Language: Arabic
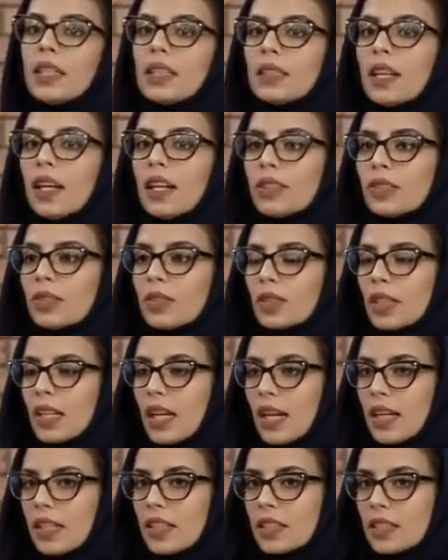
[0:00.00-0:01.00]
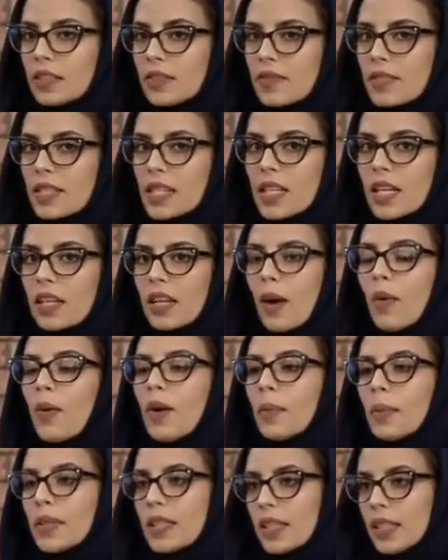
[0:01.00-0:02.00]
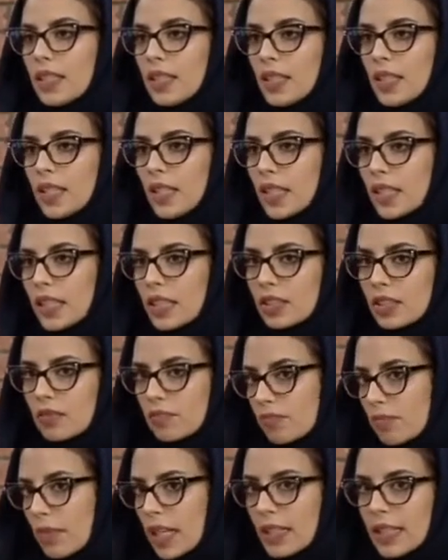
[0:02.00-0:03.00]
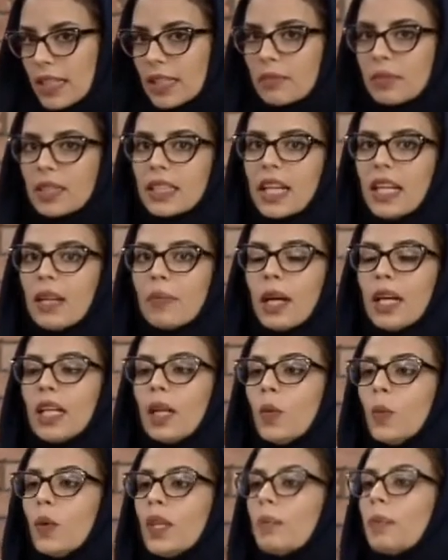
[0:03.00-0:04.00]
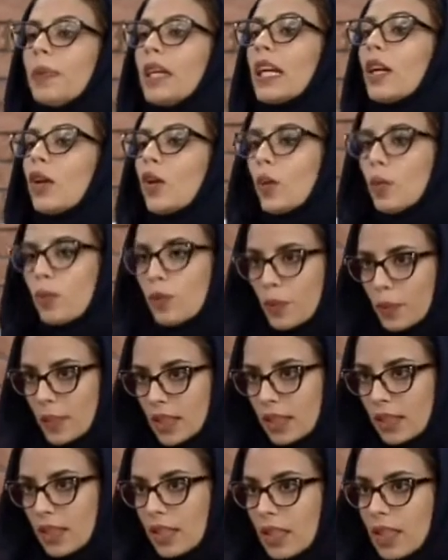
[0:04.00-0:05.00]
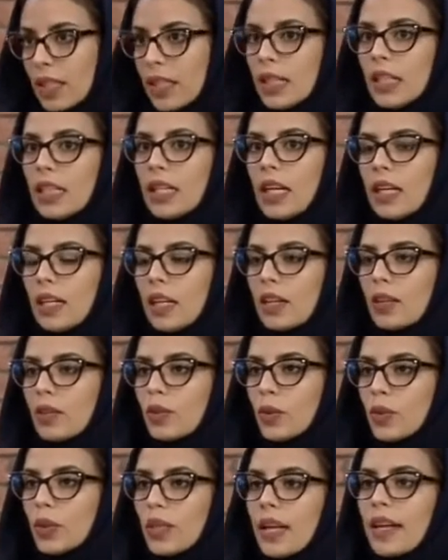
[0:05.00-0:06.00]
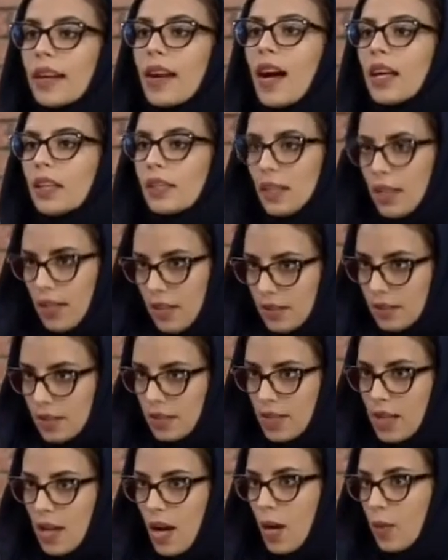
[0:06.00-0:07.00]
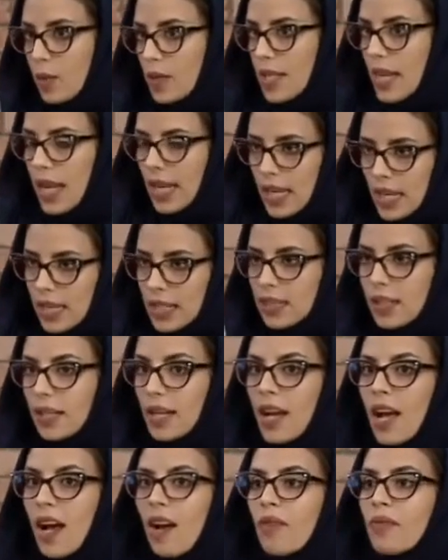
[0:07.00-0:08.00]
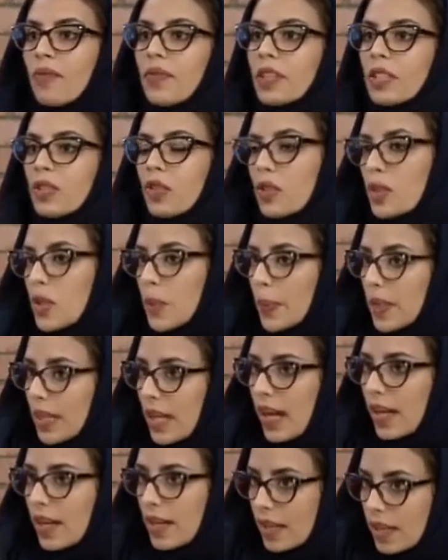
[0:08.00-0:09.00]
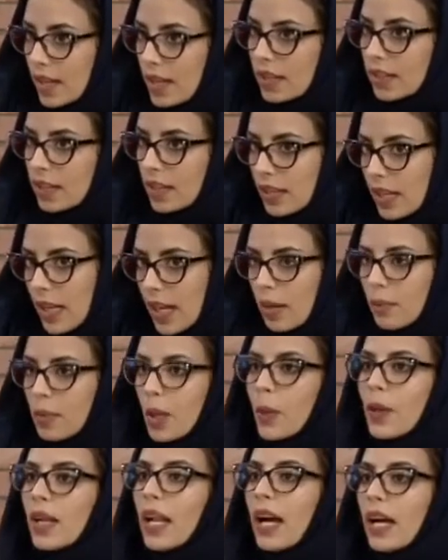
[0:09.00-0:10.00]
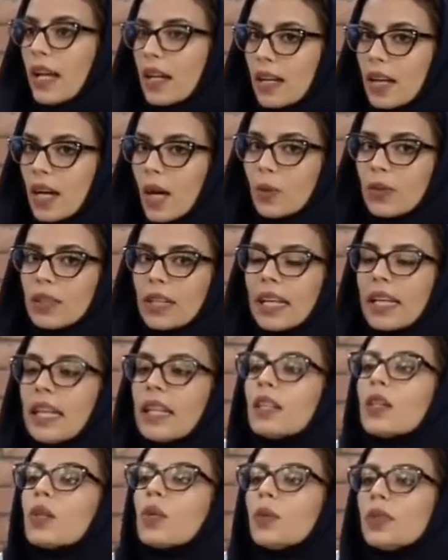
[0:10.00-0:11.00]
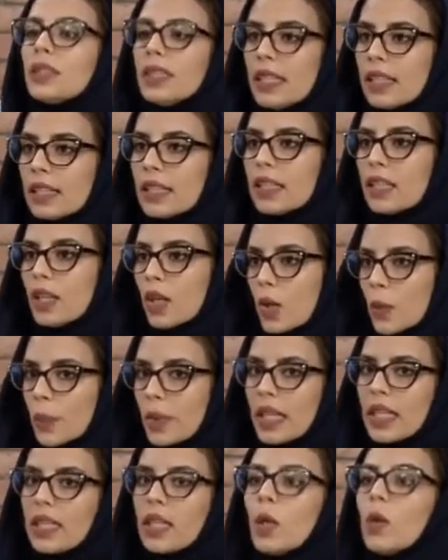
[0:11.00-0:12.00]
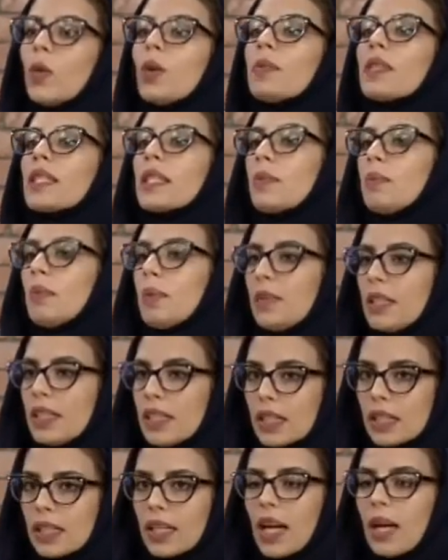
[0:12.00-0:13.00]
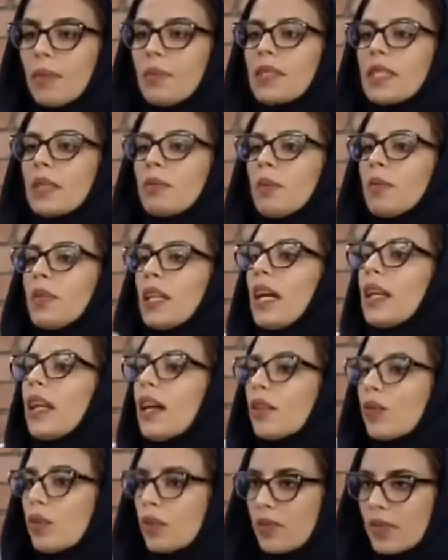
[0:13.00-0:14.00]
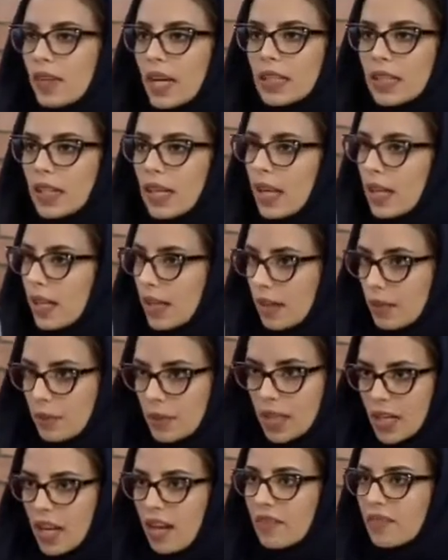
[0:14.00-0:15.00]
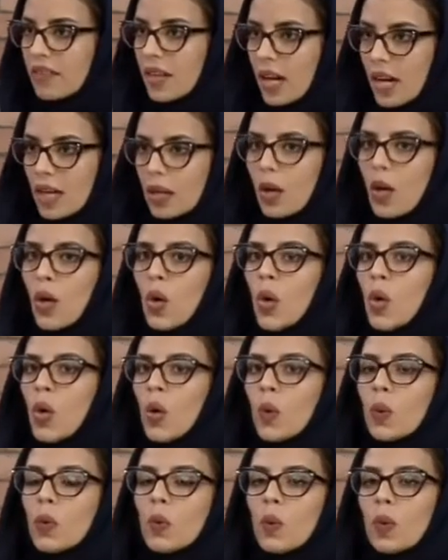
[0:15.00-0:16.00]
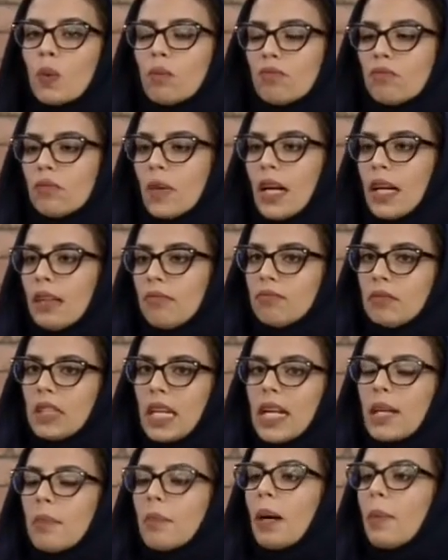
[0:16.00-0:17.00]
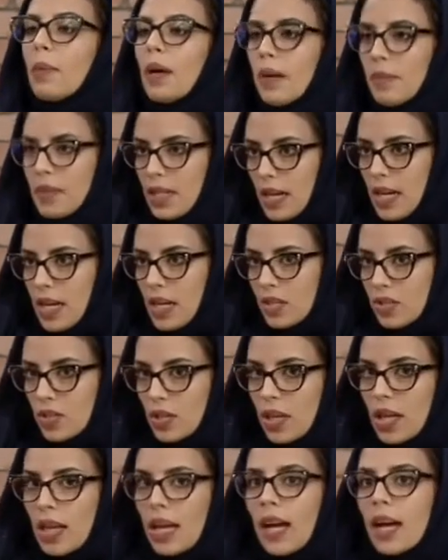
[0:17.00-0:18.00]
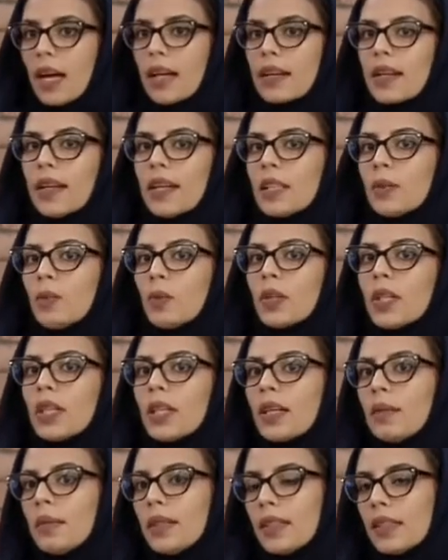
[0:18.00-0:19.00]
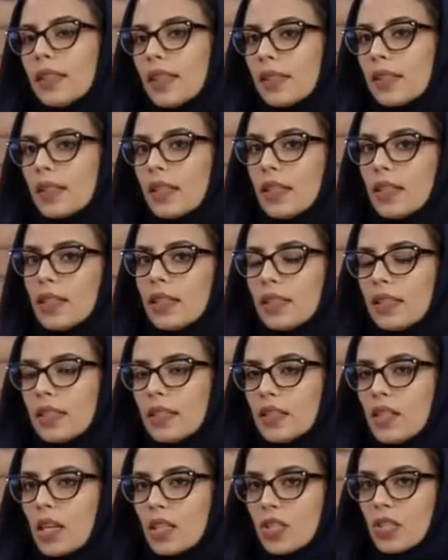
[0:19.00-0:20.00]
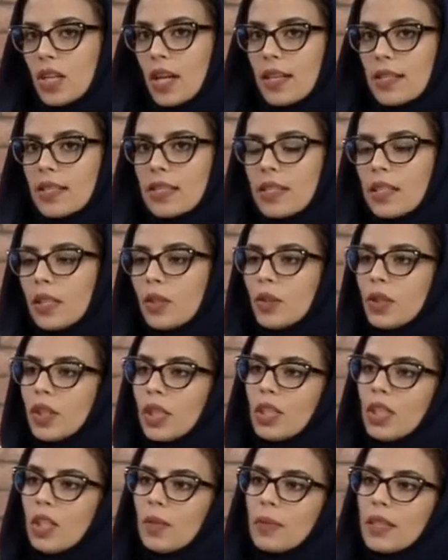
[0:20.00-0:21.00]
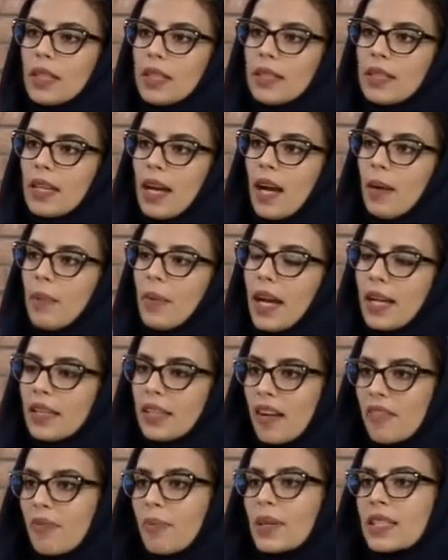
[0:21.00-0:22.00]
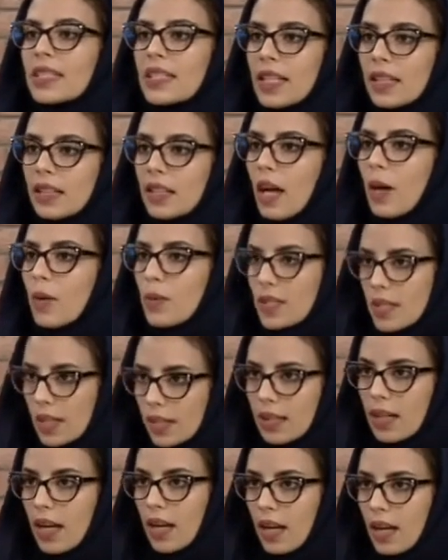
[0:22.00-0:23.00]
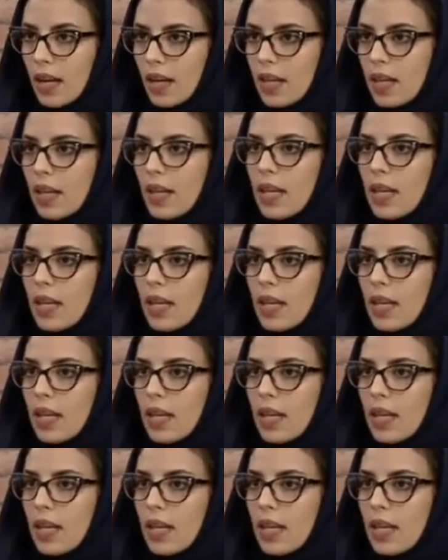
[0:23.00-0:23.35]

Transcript: هي تحسن الحاله النفسيه عوامل كثيره يعني نحن بنتكلم على الويل بينج عموما اني انا اكون راضي او سعيد فجزء منها الرياضة نعم أو الحركة أو تغيير الروتين اليومي اللي هو بيسبب لي الاكتئاب بيسبب لي أنا أدخل في هذه الحلقة الأفكار وإني يعني أنا ما بعمل حاجة الرياضة ممكن كمان تعطي للأشخاص اللي يكون عندهم اكتئاب أهداف بسيطة أوصل لها